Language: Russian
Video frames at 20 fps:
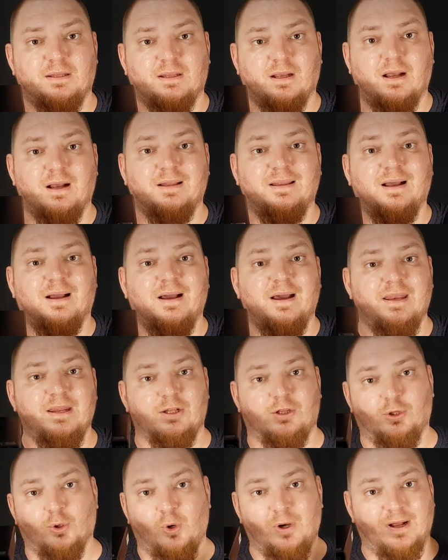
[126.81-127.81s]
это когда
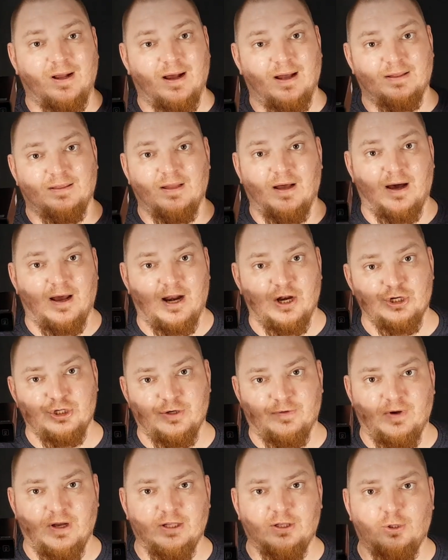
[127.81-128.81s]
горит только одна
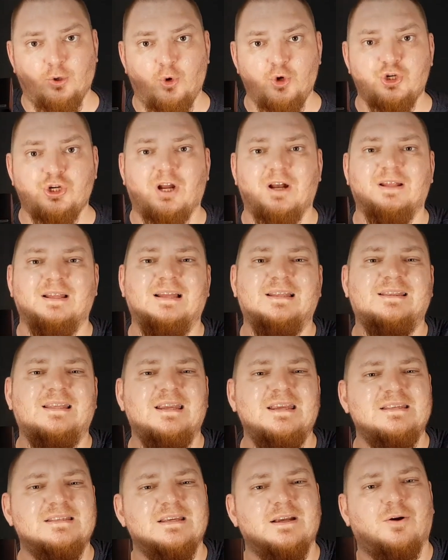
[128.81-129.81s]
оранжевая точка, а на
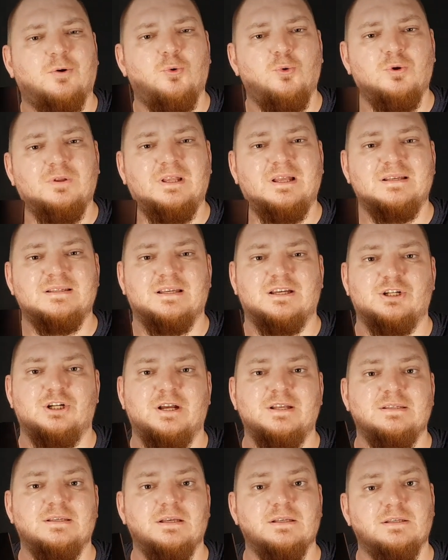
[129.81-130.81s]
3 секунды
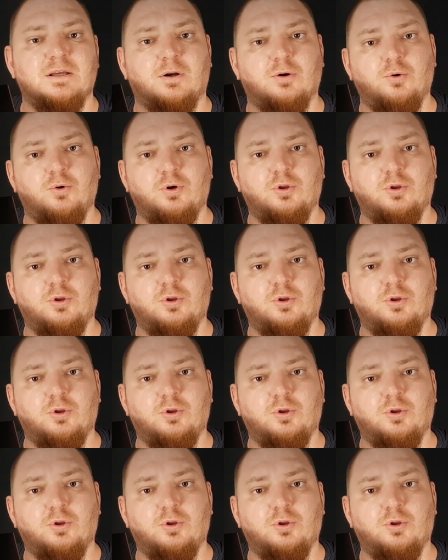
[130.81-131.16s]
зажать сенсорную